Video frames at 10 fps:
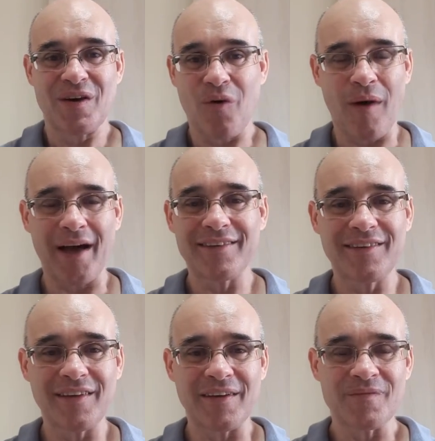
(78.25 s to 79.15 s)

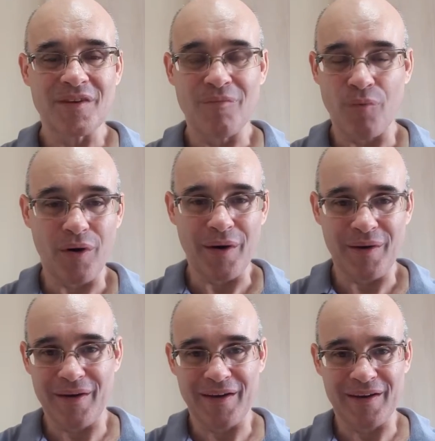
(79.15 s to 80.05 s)
quase é,
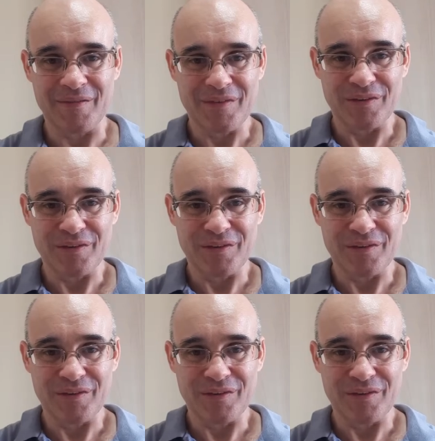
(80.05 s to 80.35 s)
é,